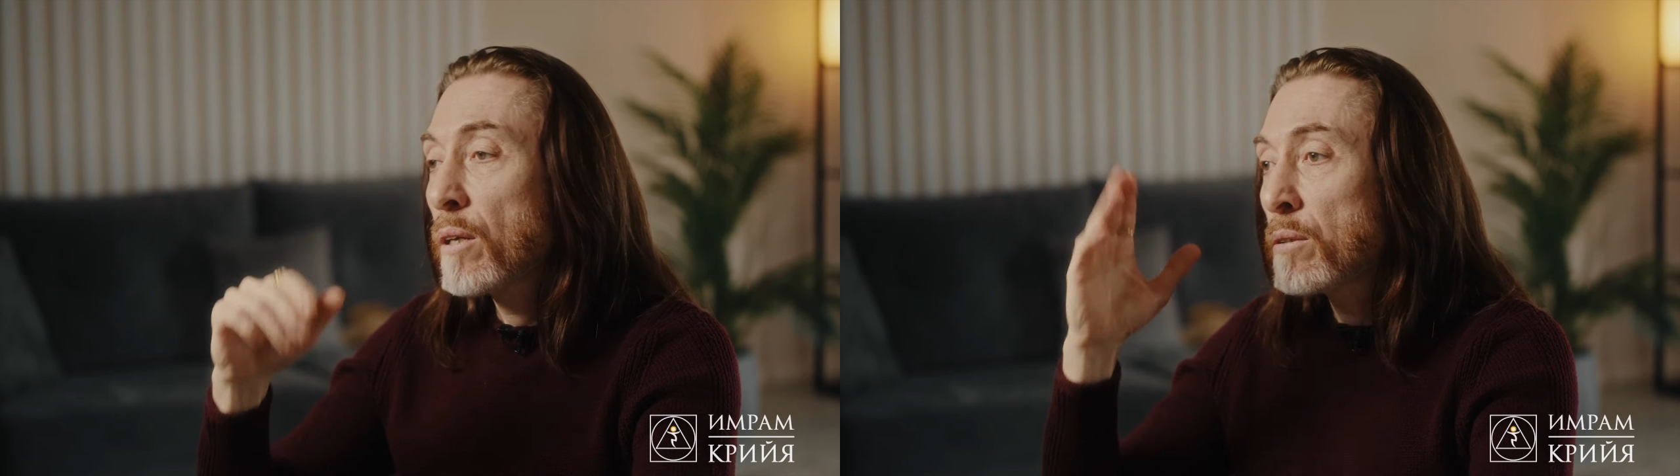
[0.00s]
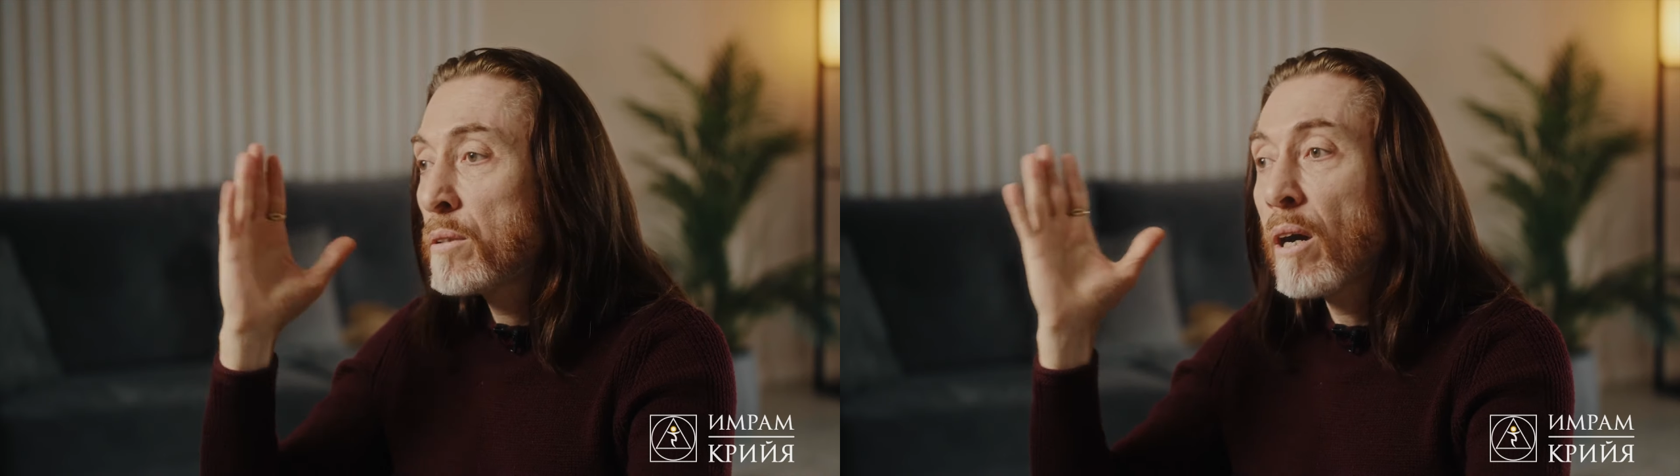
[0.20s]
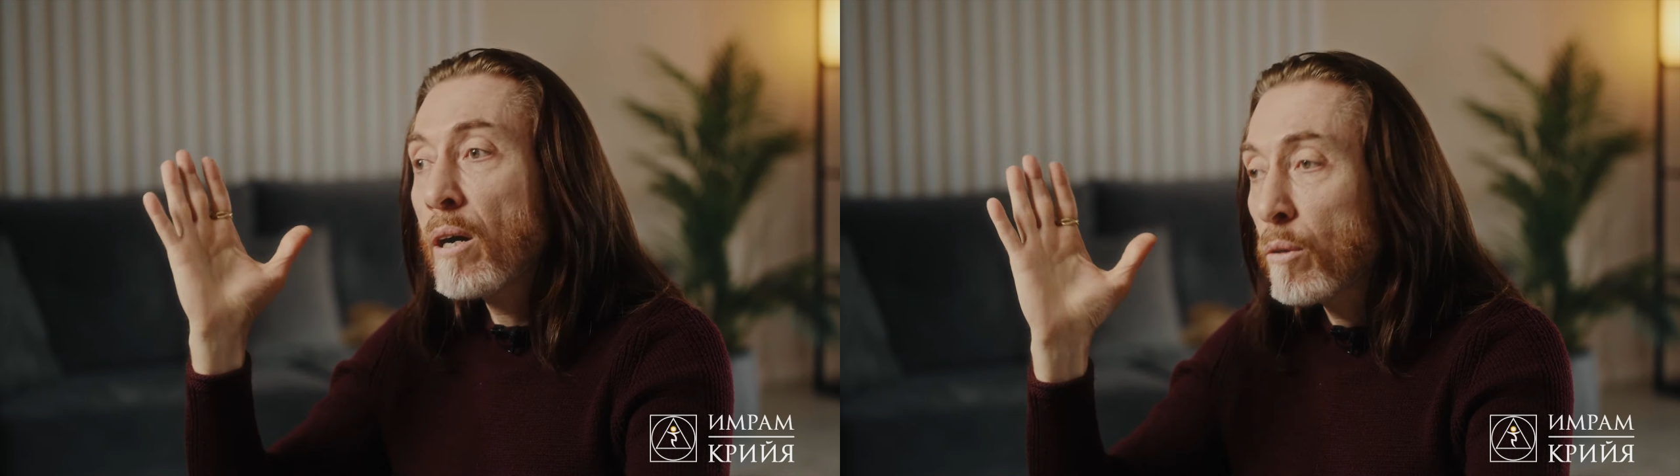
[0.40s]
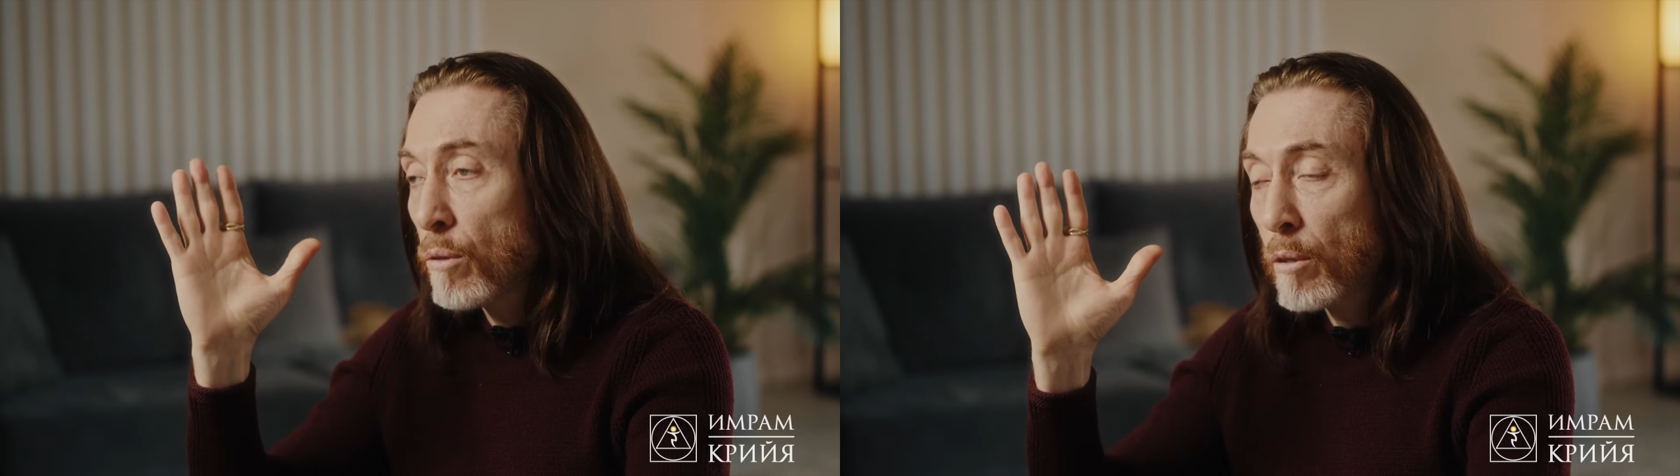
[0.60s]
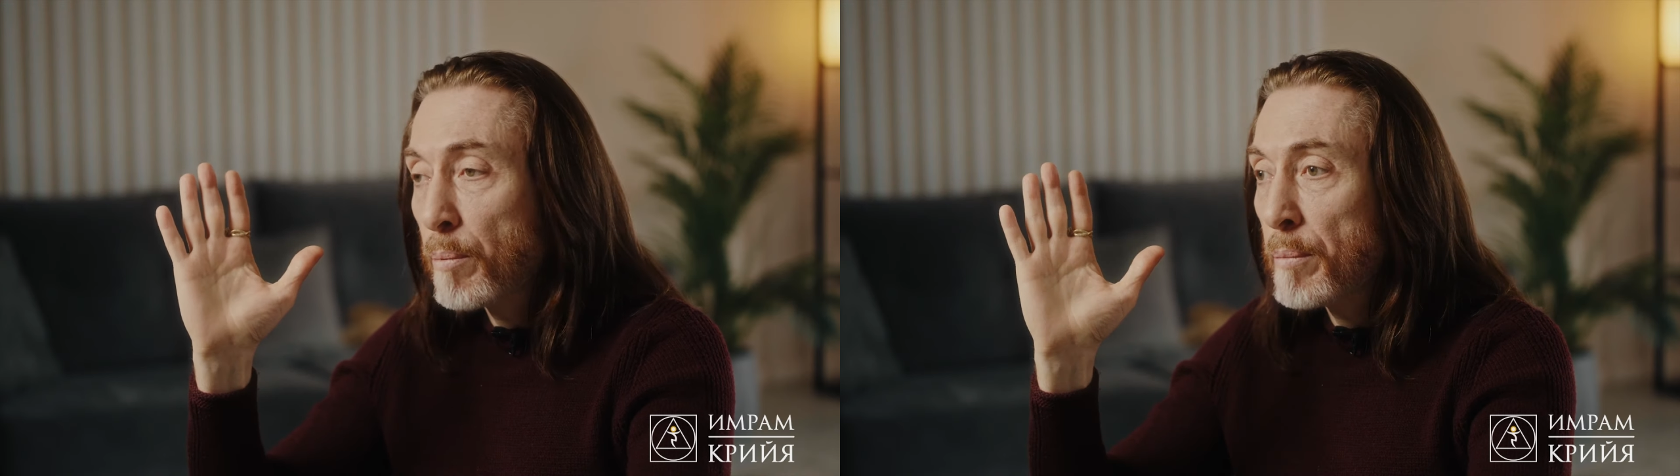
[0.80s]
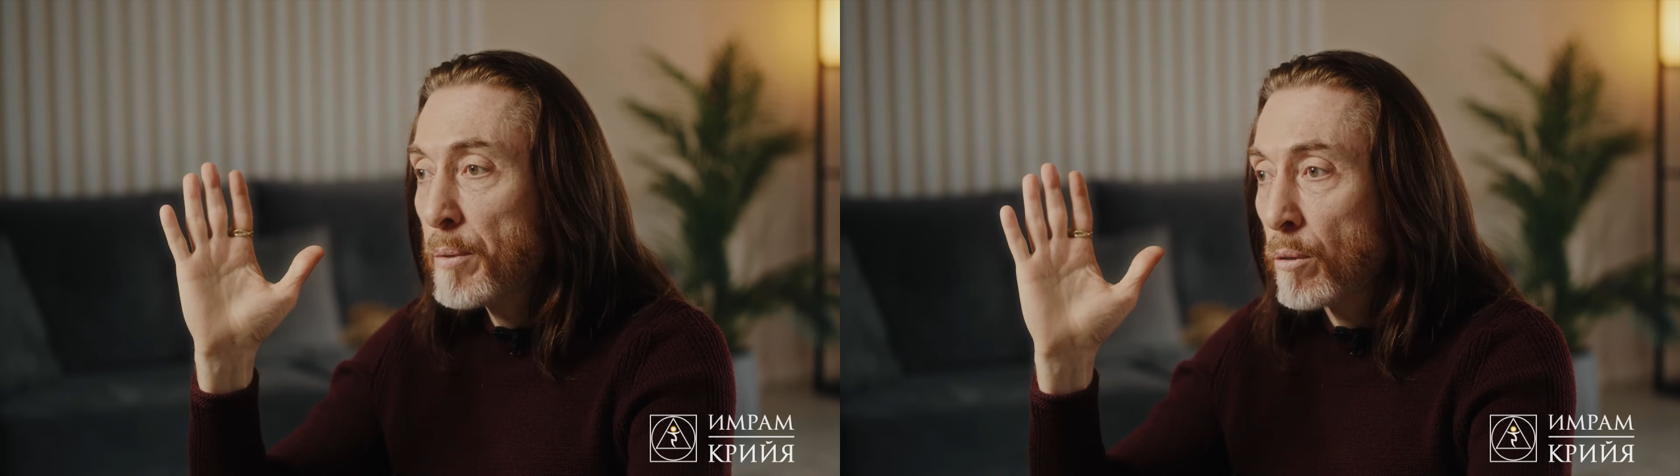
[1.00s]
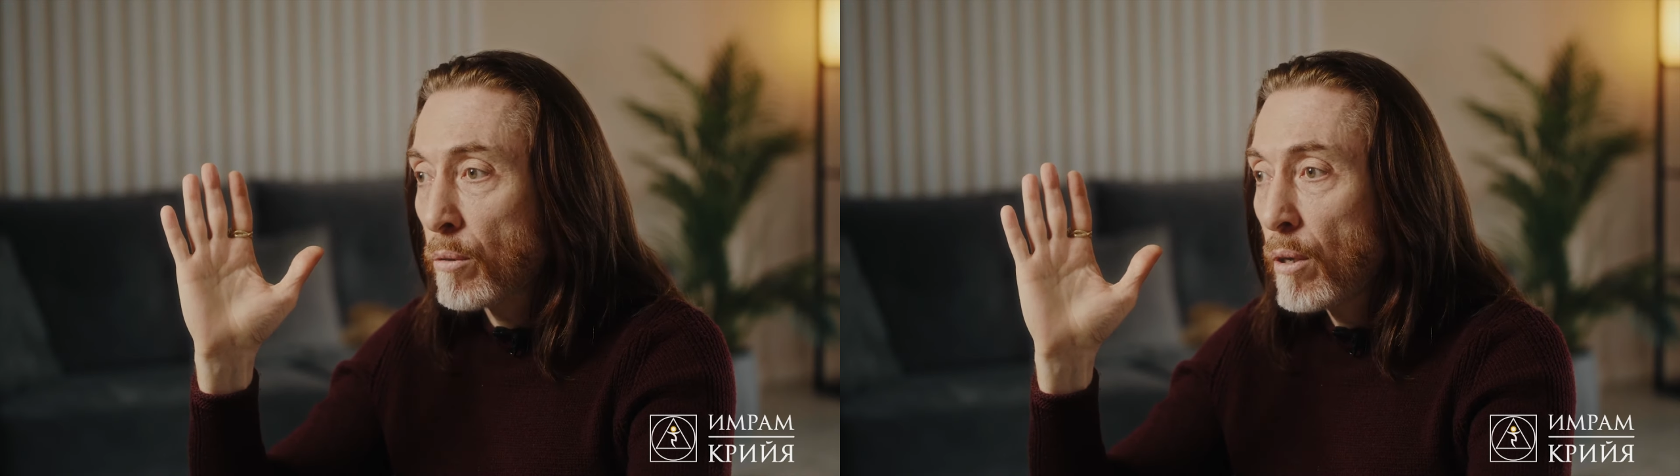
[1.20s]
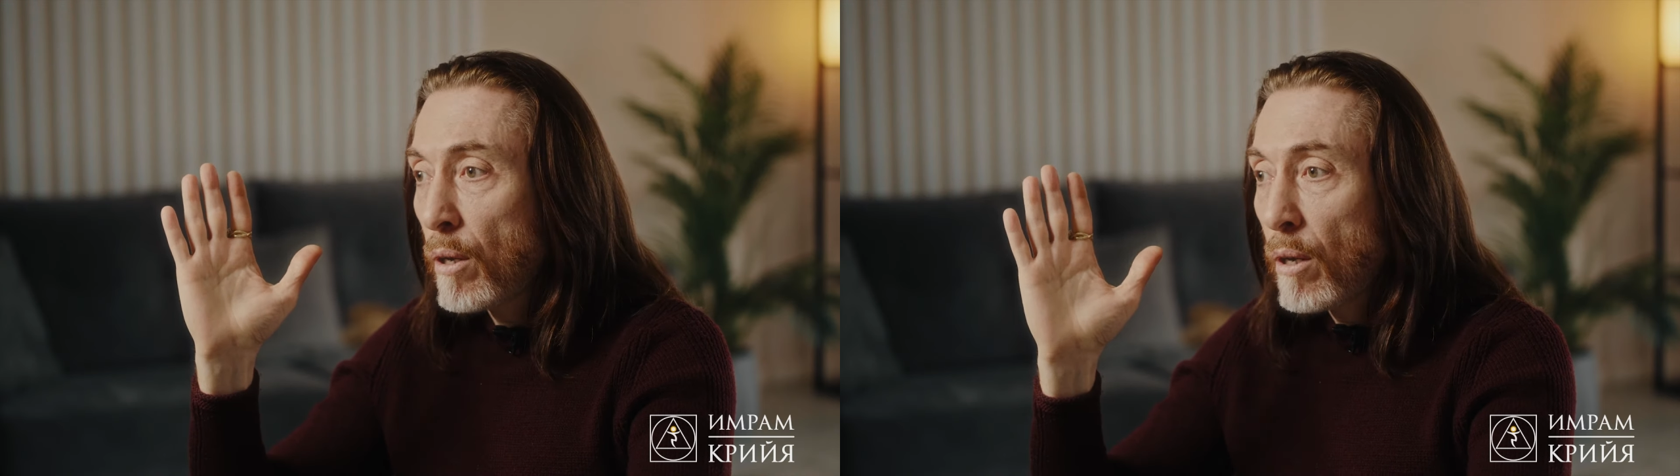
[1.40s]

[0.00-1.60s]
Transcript: Дао, к примеру,